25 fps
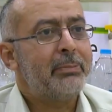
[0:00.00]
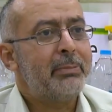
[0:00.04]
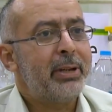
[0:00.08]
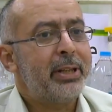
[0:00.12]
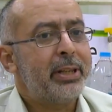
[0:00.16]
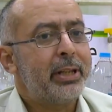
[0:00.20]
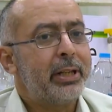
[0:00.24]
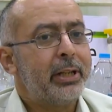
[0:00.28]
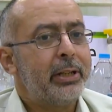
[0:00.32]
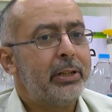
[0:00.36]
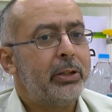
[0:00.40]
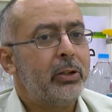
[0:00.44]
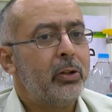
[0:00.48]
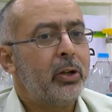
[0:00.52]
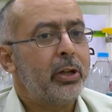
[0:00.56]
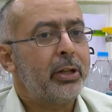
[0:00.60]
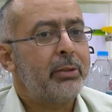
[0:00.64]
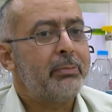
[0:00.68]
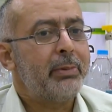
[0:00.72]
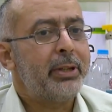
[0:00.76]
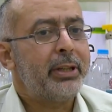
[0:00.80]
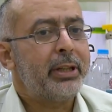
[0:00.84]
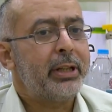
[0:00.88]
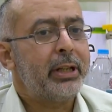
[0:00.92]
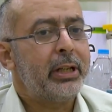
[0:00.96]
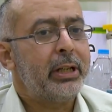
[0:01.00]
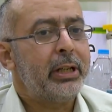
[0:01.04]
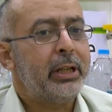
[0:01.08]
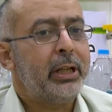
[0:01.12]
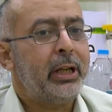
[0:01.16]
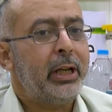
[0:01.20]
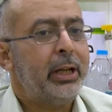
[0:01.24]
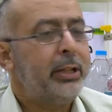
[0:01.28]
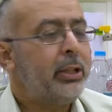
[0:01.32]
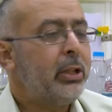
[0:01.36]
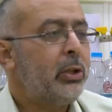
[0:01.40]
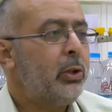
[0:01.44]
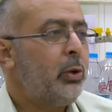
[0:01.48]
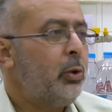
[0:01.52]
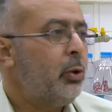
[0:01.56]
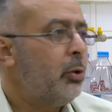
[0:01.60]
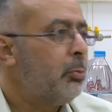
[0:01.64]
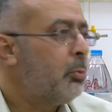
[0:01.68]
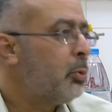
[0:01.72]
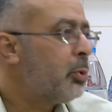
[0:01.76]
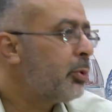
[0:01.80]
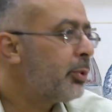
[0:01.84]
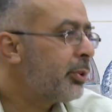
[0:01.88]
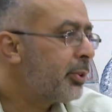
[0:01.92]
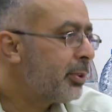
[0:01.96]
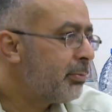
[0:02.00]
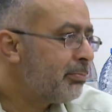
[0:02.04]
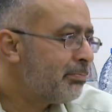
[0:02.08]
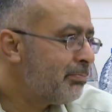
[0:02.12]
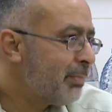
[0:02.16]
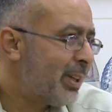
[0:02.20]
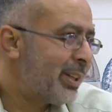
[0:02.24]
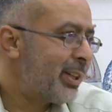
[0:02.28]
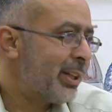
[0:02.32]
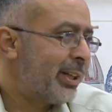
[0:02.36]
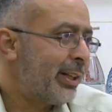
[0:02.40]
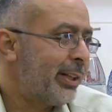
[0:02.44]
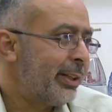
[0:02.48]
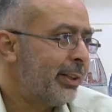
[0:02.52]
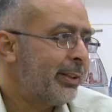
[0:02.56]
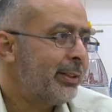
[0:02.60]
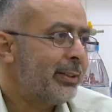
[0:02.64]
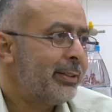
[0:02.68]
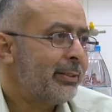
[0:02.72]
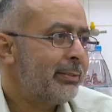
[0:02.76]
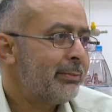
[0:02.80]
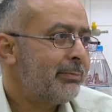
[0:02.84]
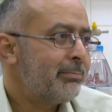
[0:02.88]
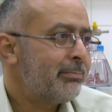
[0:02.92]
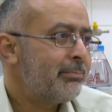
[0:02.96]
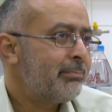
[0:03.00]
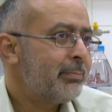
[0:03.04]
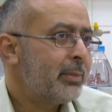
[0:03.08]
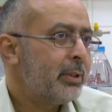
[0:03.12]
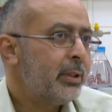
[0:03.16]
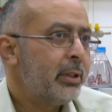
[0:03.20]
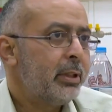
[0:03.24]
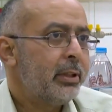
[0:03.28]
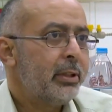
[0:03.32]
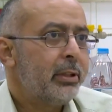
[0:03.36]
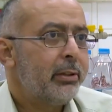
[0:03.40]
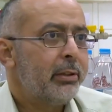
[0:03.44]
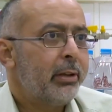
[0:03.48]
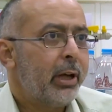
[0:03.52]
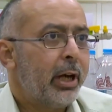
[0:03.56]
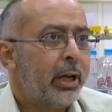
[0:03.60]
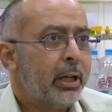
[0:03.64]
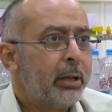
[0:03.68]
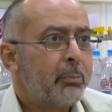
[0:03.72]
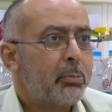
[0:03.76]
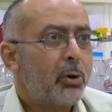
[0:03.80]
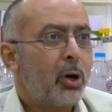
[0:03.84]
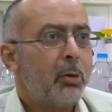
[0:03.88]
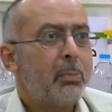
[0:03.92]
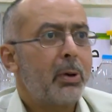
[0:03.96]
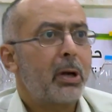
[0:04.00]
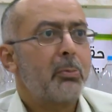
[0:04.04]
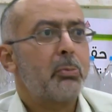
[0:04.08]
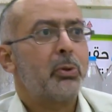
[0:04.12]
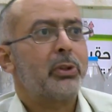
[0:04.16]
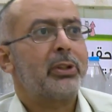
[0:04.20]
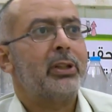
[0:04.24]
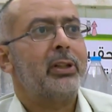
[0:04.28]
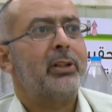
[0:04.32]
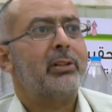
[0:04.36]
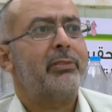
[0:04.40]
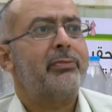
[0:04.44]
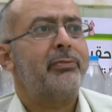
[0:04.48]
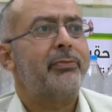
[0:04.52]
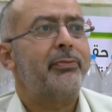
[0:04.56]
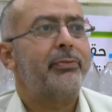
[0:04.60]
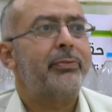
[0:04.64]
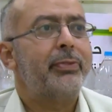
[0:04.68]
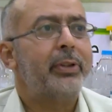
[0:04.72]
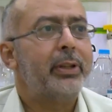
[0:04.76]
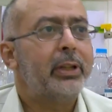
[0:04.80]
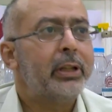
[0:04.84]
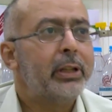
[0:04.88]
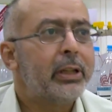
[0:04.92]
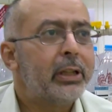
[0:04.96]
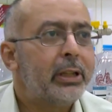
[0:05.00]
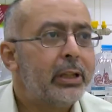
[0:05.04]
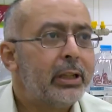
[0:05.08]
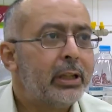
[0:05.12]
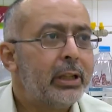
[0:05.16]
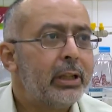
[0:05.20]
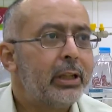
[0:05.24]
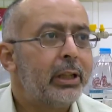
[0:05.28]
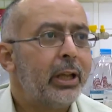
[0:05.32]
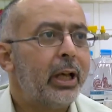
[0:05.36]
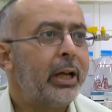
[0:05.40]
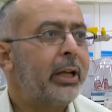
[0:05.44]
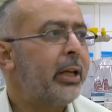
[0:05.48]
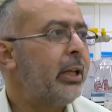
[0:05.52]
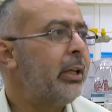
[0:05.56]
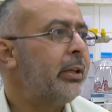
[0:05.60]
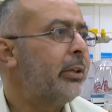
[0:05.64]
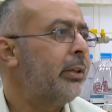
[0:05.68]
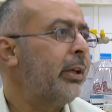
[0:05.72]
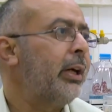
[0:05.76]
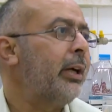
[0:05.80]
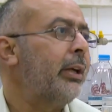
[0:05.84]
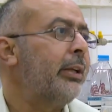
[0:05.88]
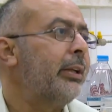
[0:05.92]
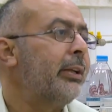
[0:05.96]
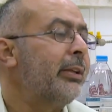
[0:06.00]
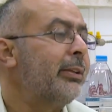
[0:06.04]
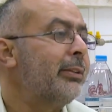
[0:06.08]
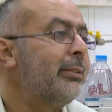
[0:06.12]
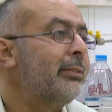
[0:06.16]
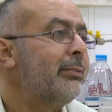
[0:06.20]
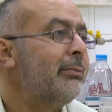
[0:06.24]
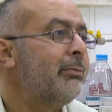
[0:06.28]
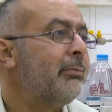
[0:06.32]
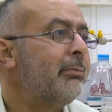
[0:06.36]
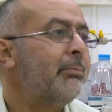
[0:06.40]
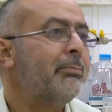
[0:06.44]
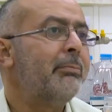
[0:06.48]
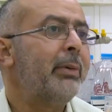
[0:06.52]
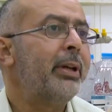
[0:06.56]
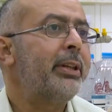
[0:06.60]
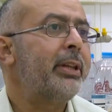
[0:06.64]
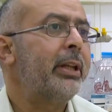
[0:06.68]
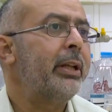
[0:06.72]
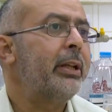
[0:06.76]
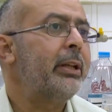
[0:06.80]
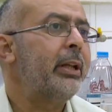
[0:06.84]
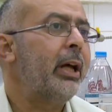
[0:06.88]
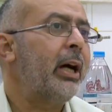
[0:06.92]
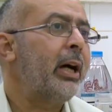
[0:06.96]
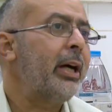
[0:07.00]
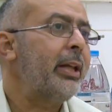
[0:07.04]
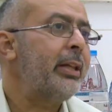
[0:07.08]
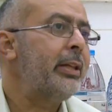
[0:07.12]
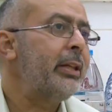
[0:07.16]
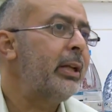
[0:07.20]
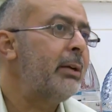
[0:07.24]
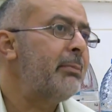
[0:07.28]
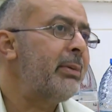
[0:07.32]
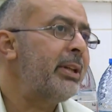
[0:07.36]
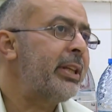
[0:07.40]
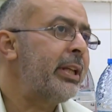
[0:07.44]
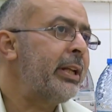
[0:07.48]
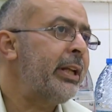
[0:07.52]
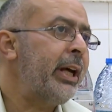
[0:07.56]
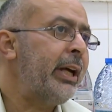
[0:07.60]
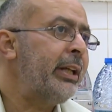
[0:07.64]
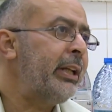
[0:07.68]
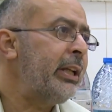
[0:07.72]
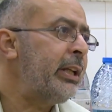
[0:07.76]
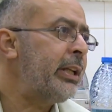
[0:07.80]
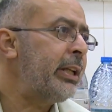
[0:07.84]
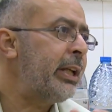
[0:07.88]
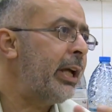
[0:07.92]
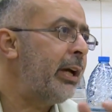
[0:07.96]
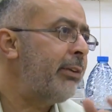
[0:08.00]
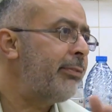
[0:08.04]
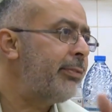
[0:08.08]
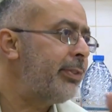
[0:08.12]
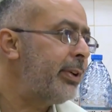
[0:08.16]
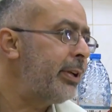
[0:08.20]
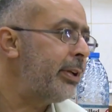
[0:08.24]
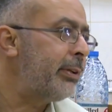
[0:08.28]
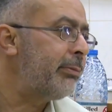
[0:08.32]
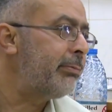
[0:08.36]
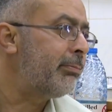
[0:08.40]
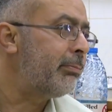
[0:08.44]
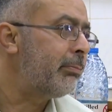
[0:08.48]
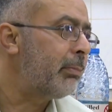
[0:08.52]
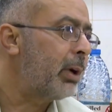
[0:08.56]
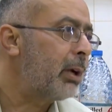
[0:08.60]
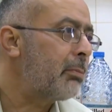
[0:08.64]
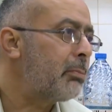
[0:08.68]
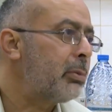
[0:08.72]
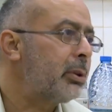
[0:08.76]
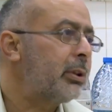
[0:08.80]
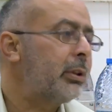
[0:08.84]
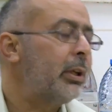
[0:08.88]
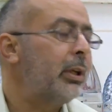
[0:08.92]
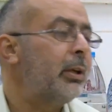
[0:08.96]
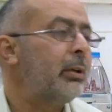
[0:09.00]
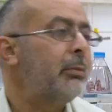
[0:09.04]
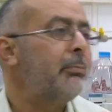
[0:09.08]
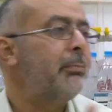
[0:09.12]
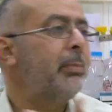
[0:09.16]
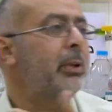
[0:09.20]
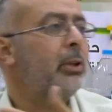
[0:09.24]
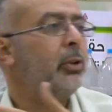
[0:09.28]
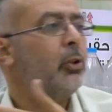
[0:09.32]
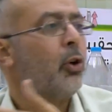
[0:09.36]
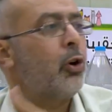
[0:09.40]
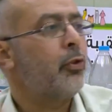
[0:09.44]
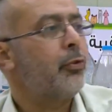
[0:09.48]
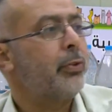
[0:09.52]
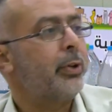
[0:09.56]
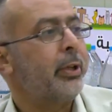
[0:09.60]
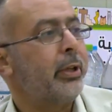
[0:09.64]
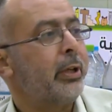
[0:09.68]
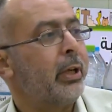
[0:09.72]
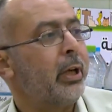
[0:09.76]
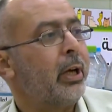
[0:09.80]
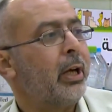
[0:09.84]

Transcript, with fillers: مثلا ناخذ مثلا عن الحموض مثلا انا بروح بربطها في الاكل تاعنا مثلا اخذنا مثلا عن الكافيين بربطها بالكوفي لما